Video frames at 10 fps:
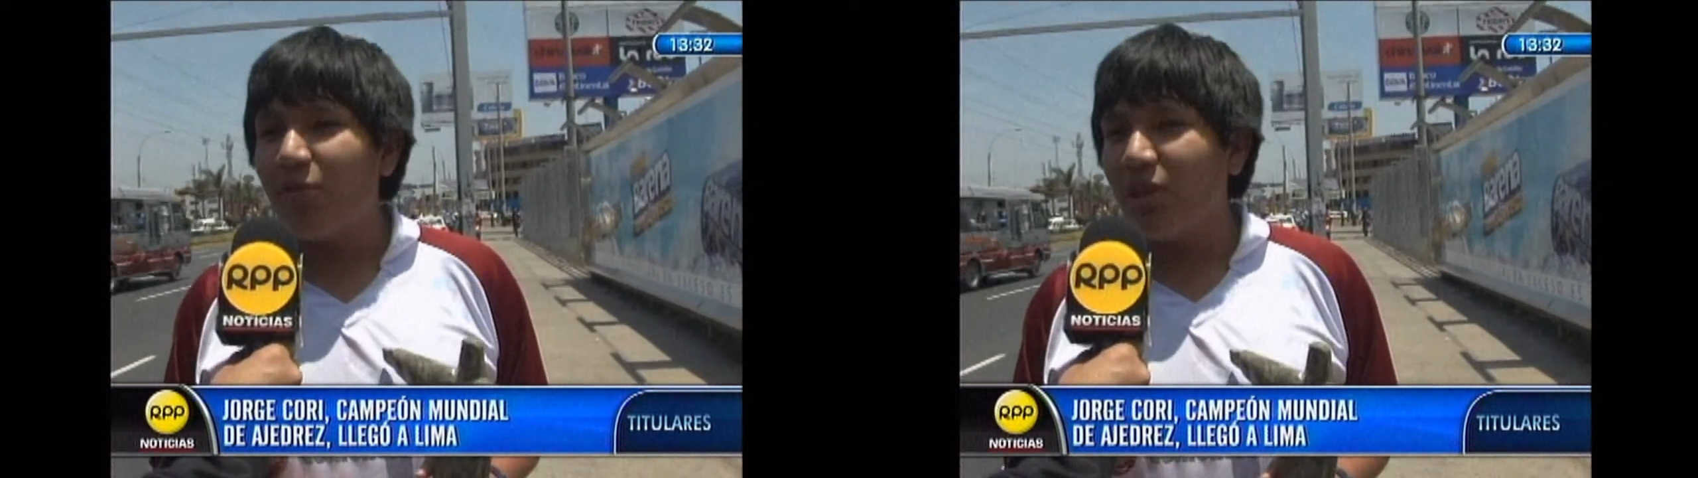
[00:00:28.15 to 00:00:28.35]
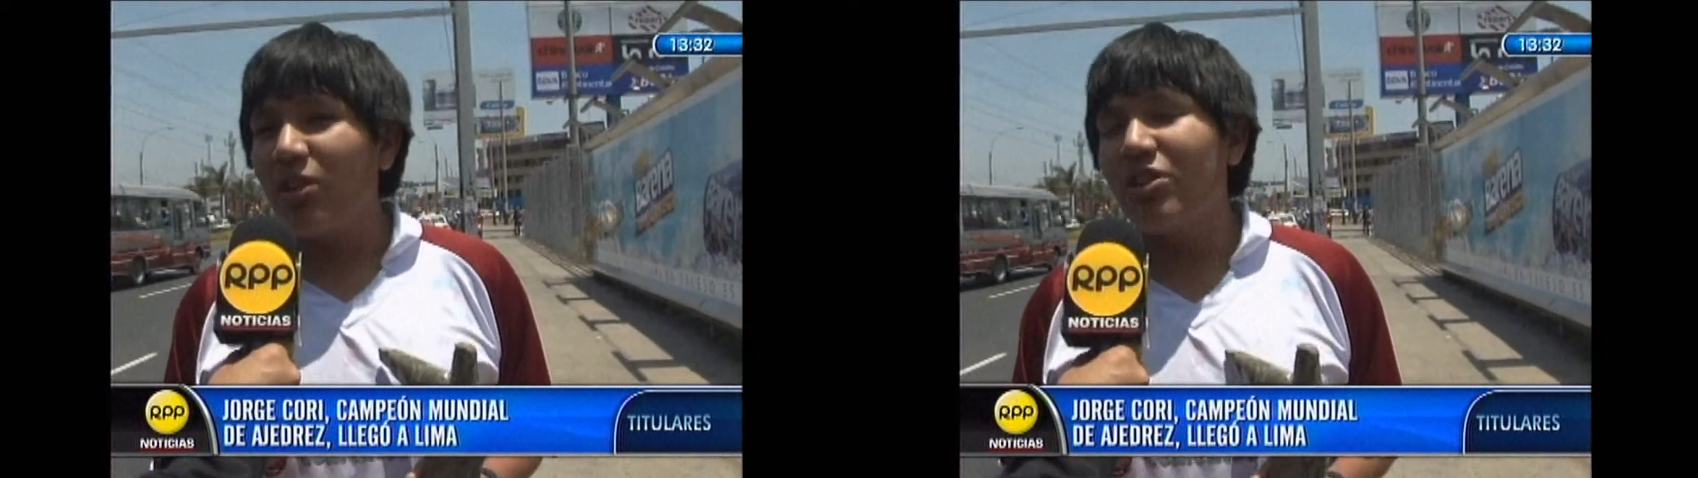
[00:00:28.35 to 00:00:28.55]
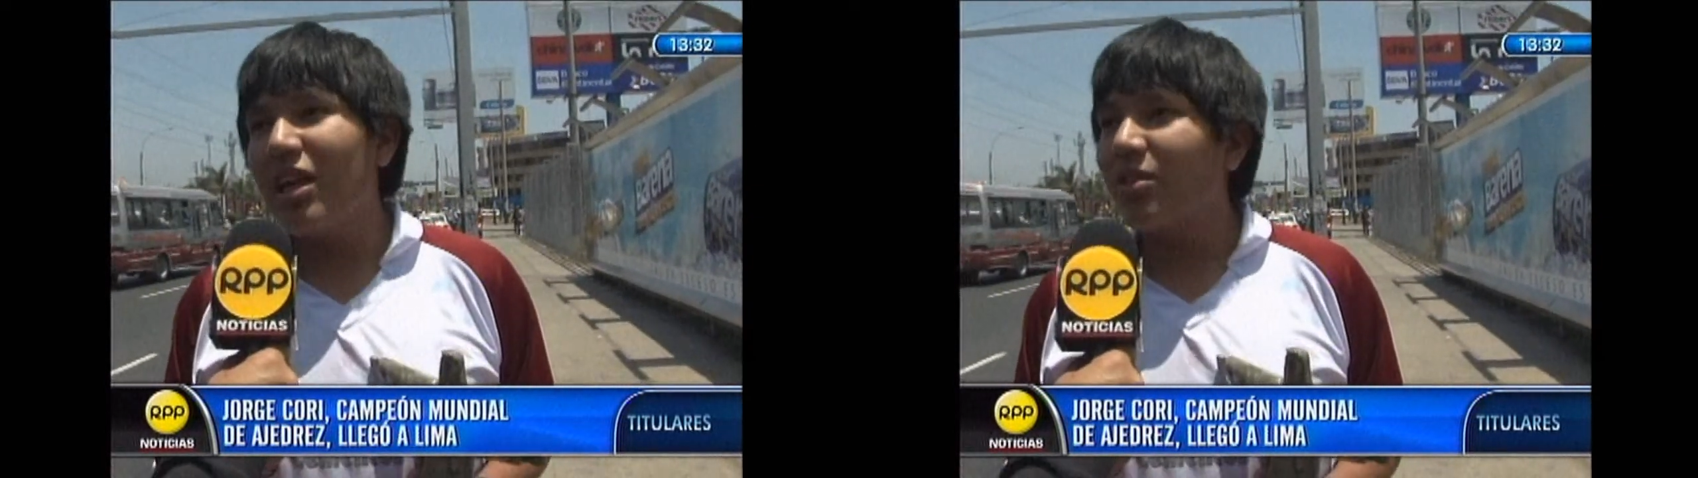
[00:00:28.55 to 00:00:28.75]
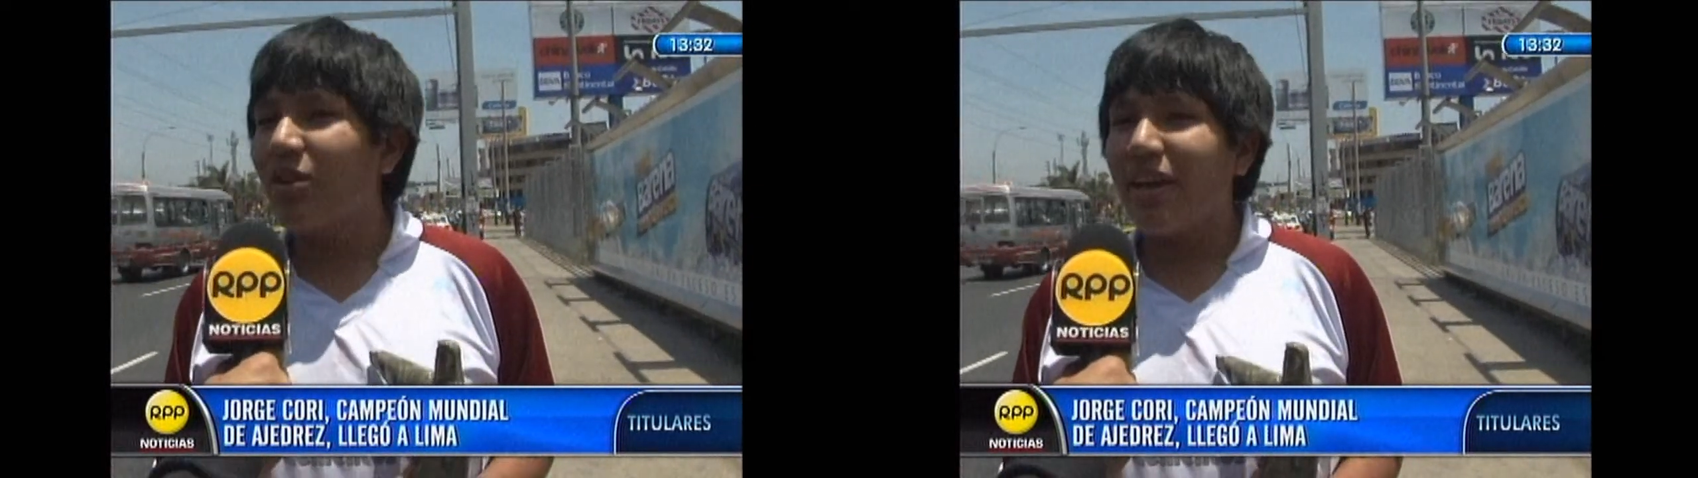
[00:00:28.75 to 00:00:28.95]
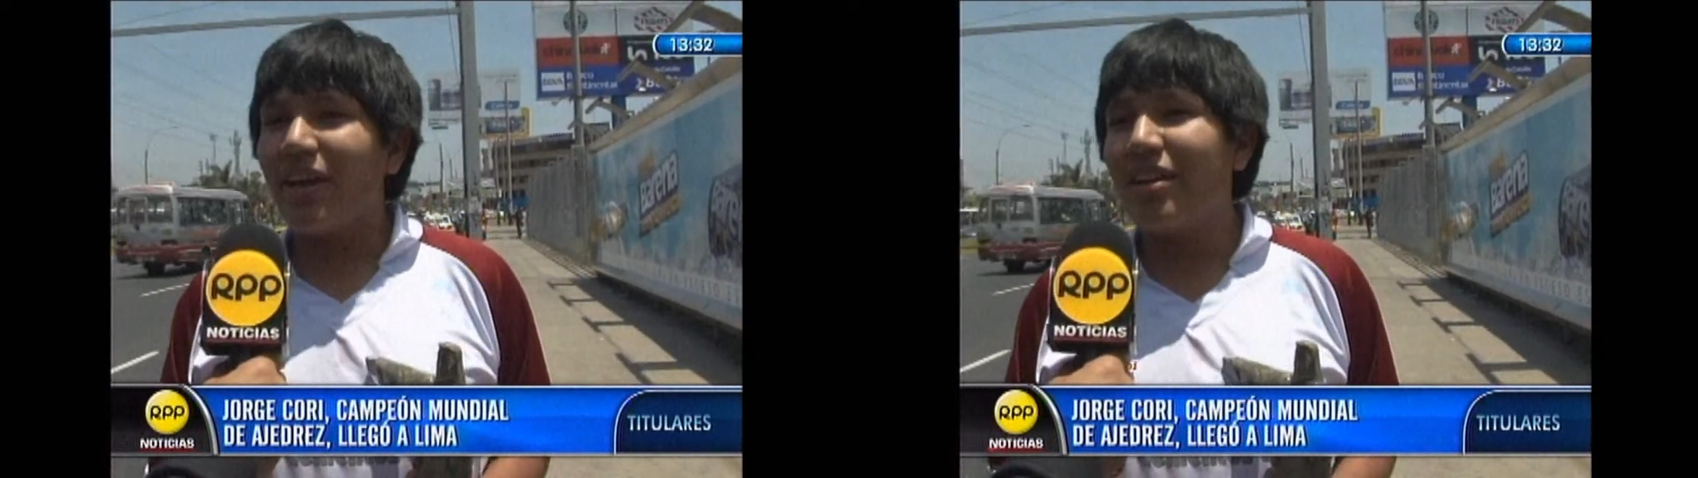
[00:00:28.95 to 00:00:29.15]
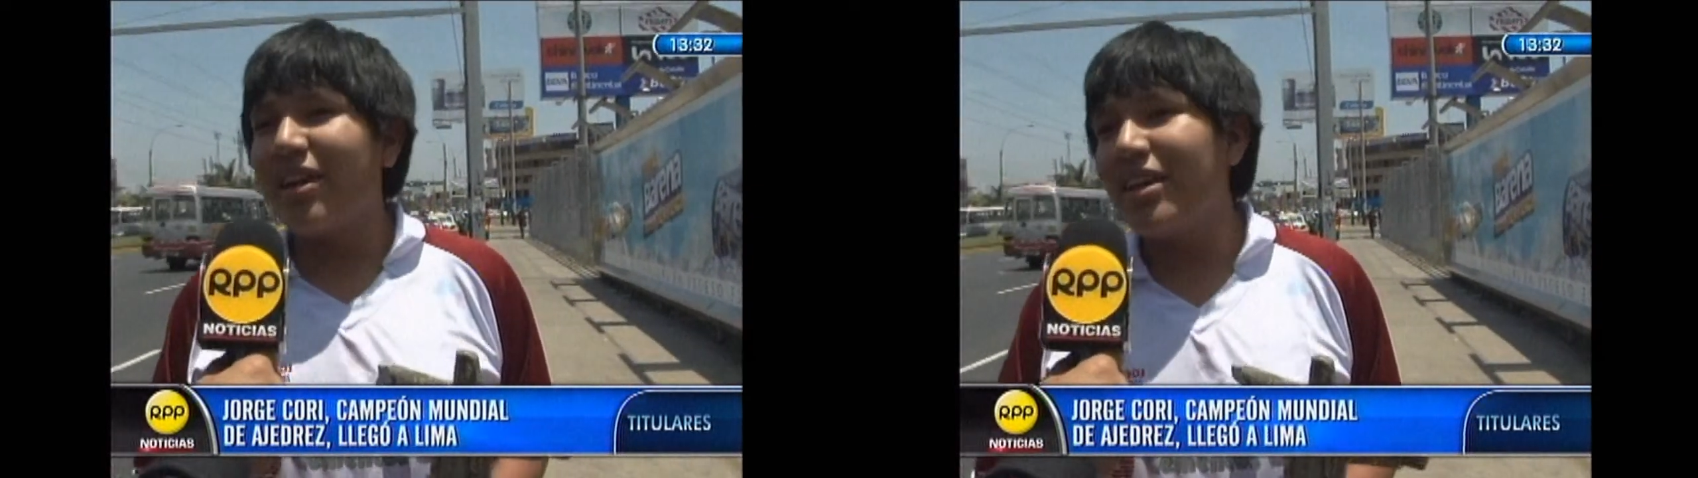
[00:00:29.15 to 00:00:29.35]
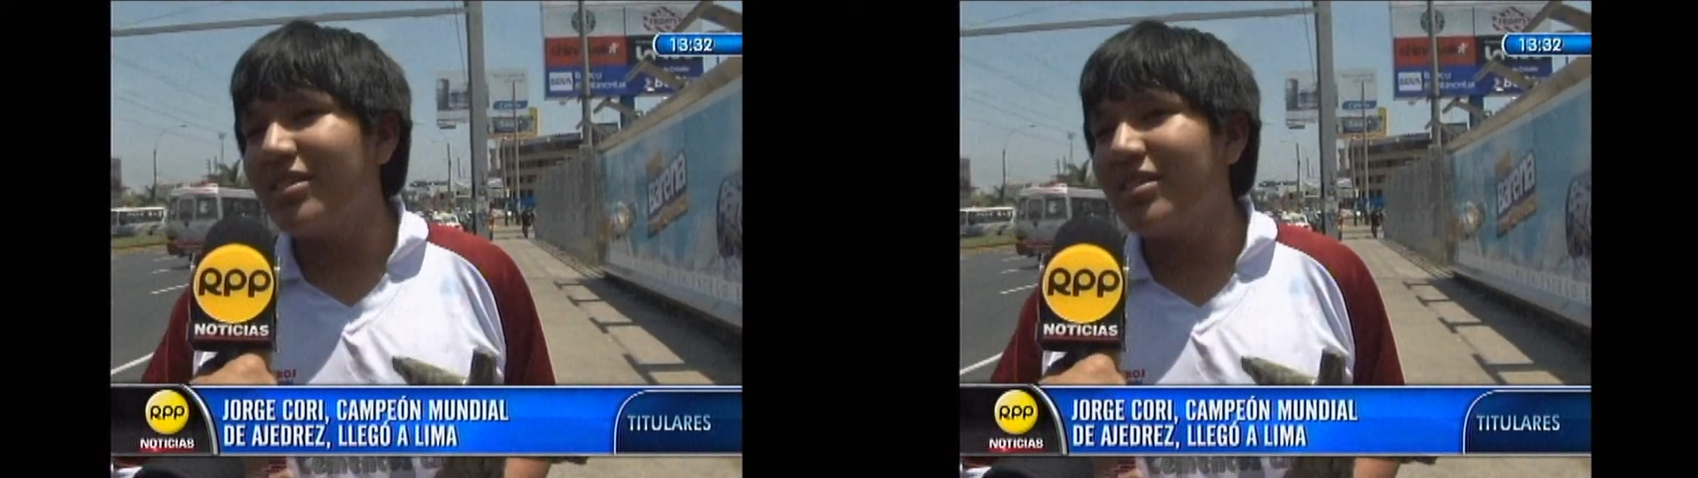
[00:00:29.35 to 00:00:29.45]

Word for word: se haya difundido tanto